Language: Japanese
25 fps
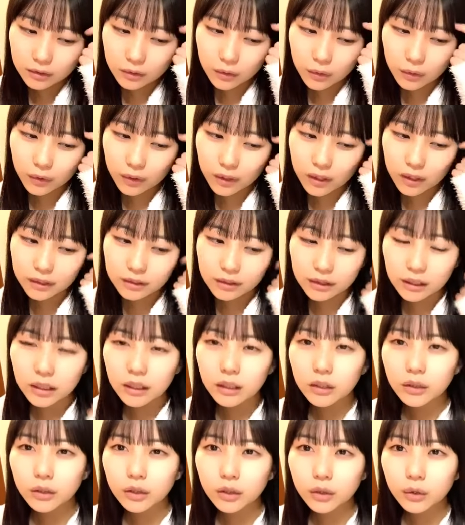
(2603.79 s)
尊敬
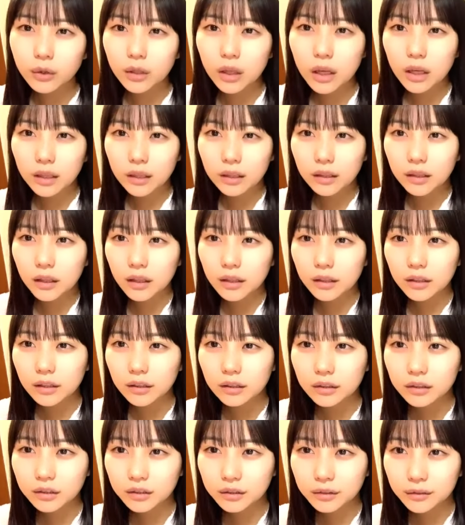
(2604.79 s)
される人でありたい
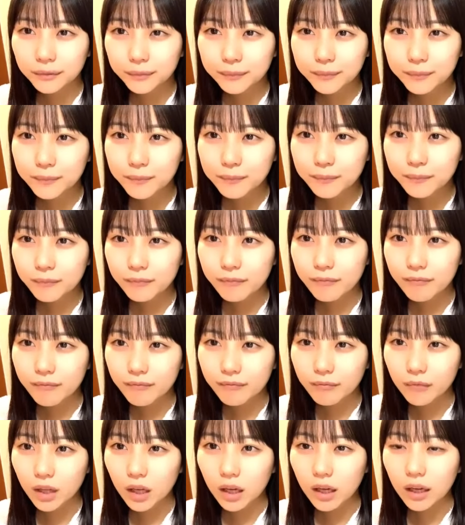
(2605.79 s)
です、う
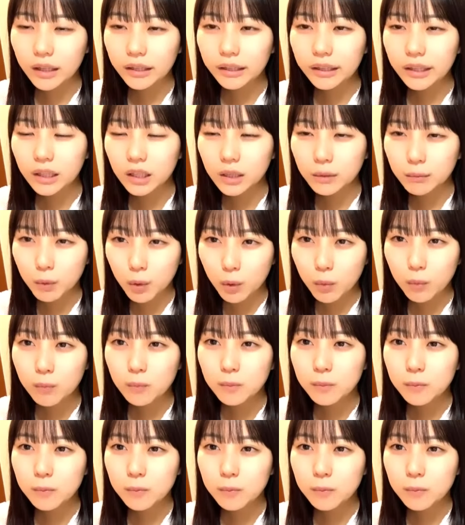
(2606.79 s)
ん、相手にも